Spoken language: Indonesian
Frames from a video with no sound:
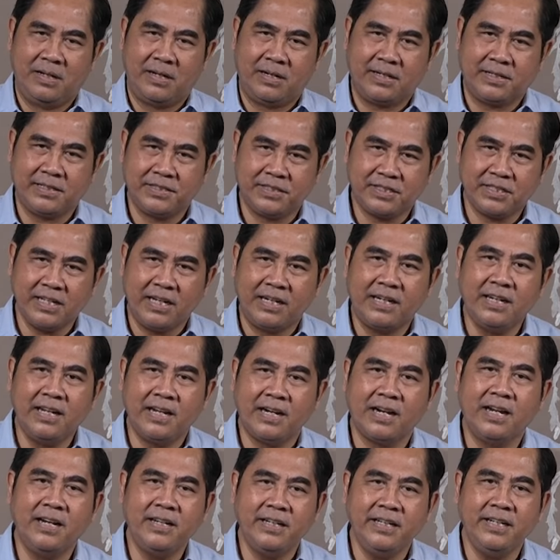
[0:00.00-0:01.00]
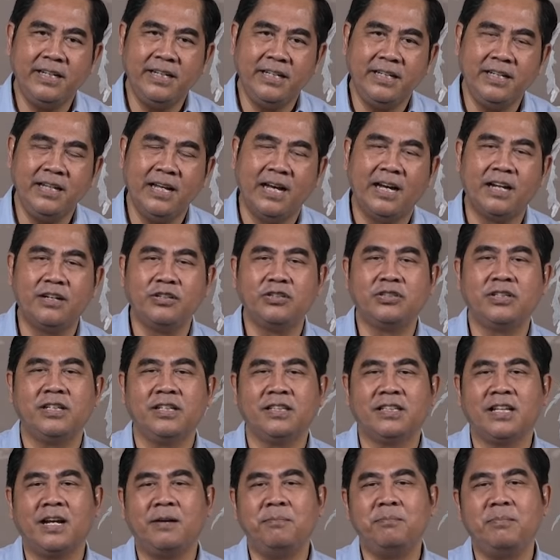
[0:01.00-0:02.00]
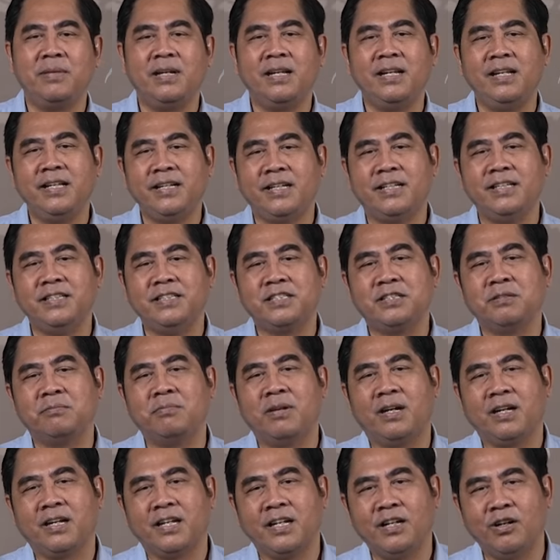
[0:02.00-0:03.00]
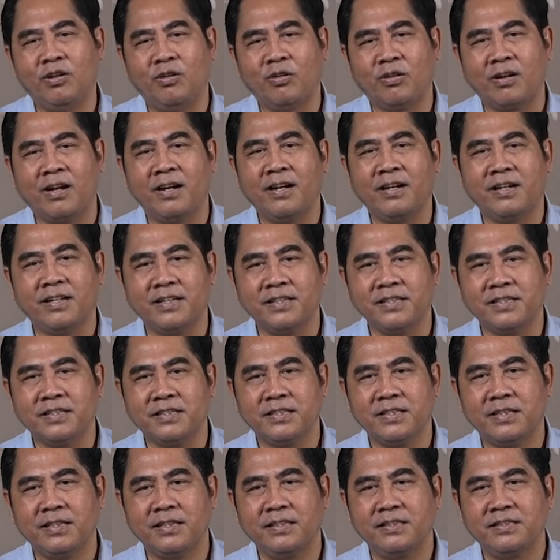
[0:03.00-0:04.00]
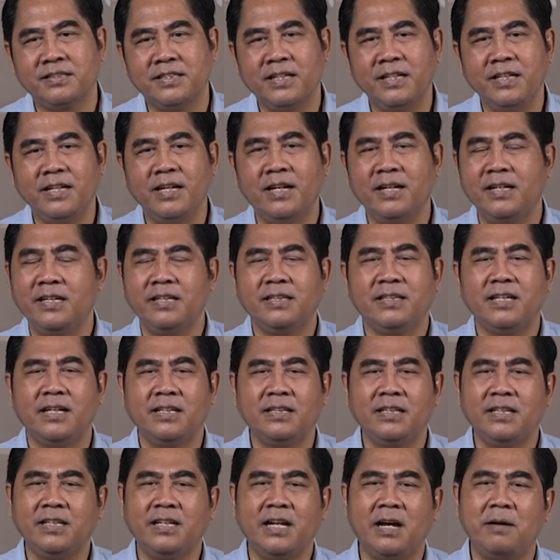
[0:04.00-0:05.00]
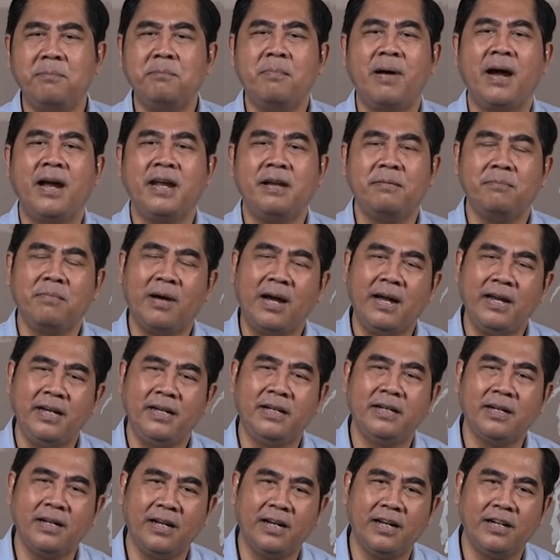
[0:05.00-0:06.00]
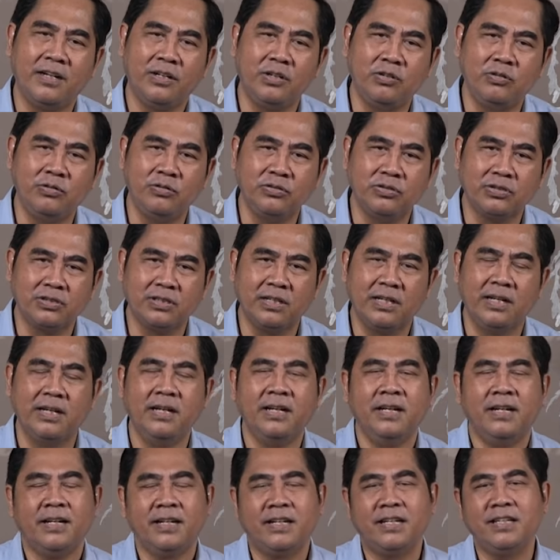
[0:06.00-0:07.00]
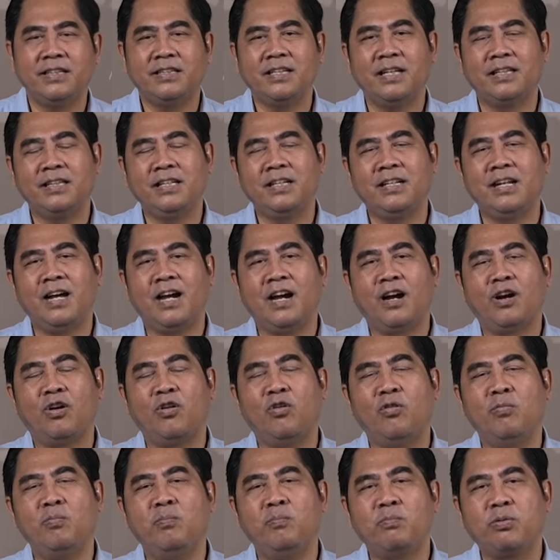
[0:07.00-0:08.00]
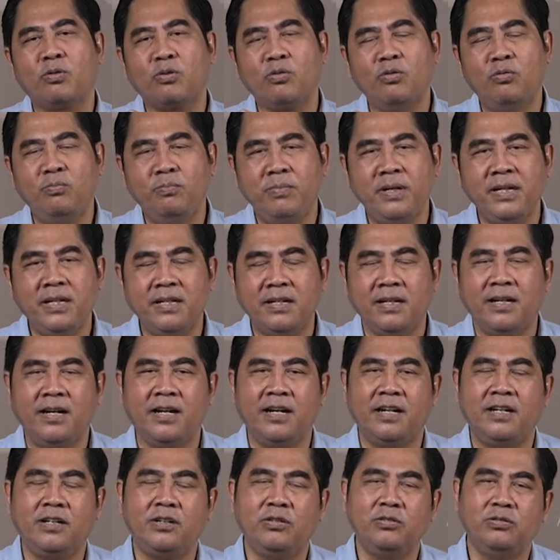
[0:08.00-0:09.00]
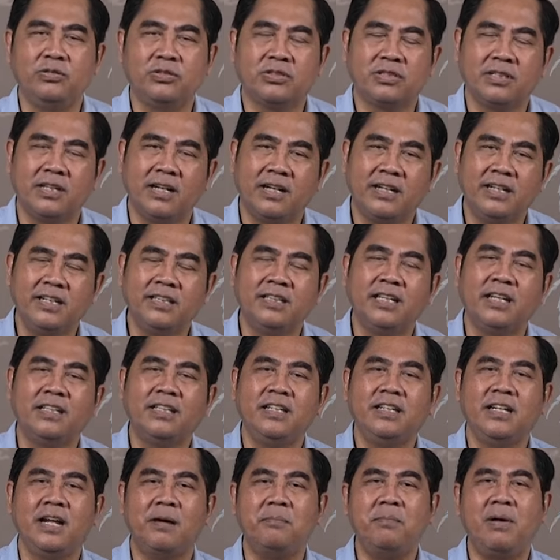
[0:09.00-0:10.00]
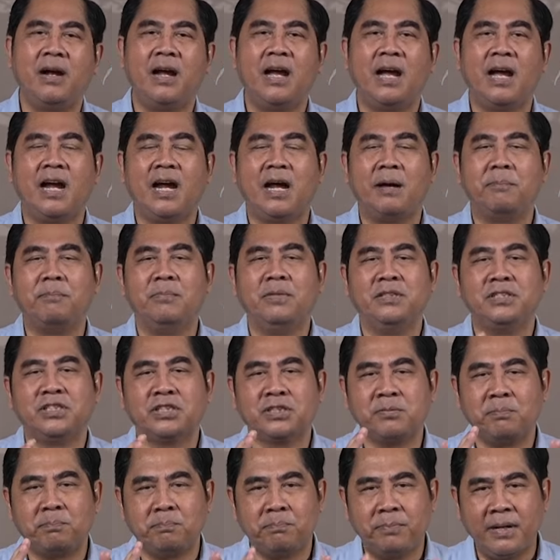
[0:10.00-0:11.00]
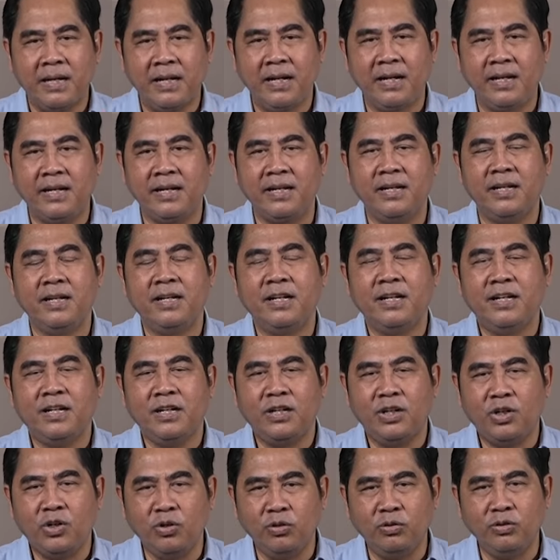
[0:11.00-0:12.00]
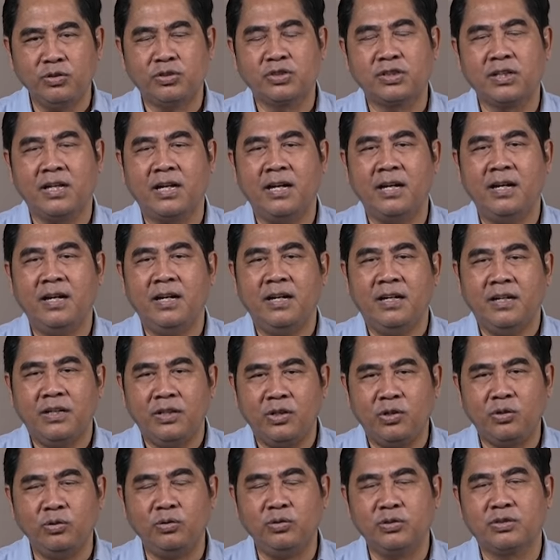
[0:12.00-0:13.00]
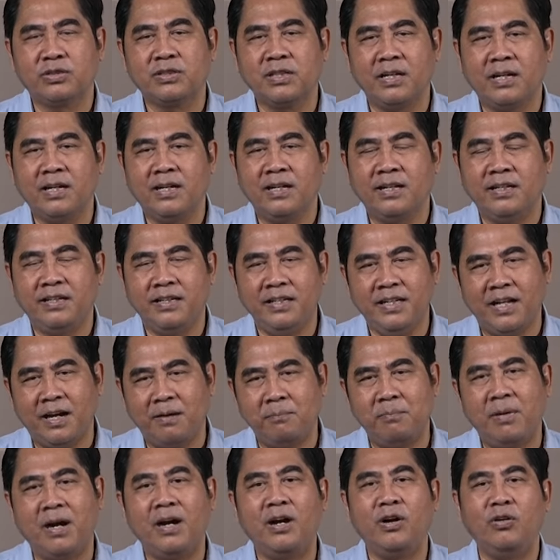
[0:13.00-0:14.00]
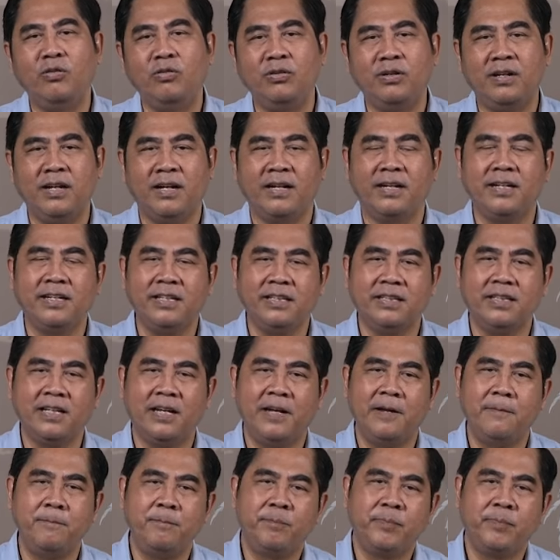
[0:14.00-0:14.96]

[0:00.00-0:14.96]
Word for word: Kesadaran ini harus kita miliki sebagai orang Kristen, sehingga kita tidak main-main dengan dosa, kita tidak kompromi dengan dosa, kita tidak menganggap sepele dosa-dosa yang menggoda kita.